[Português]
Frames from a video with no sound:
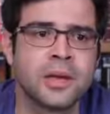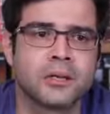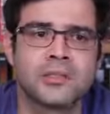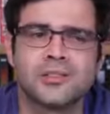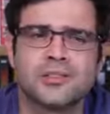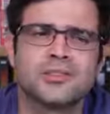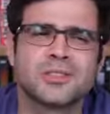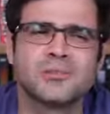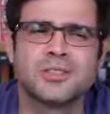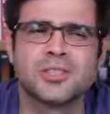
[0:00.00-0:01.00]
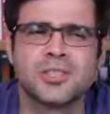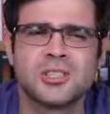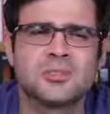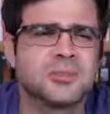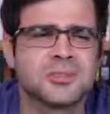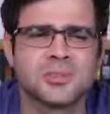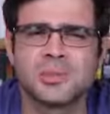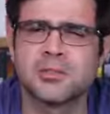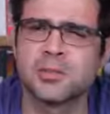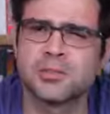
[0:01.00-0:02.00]
Aí eu estava ouvindo uns discos, eu
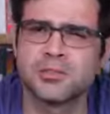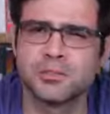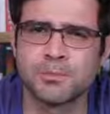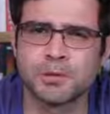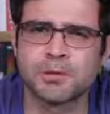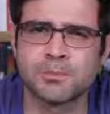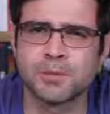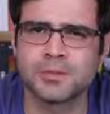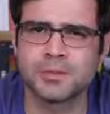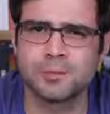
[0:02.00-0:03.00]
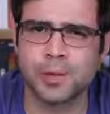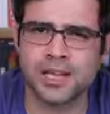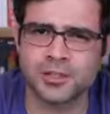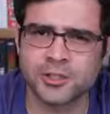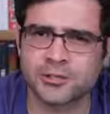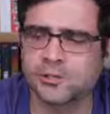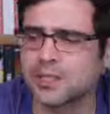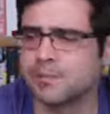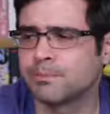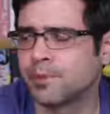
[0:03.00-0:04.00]
me lembro que eu ouvi o Post Pop Depression do
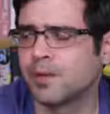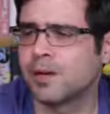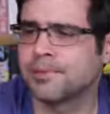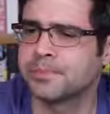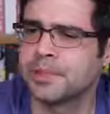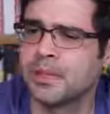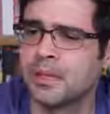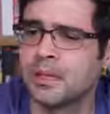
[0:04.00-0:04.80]
Iggy Pop.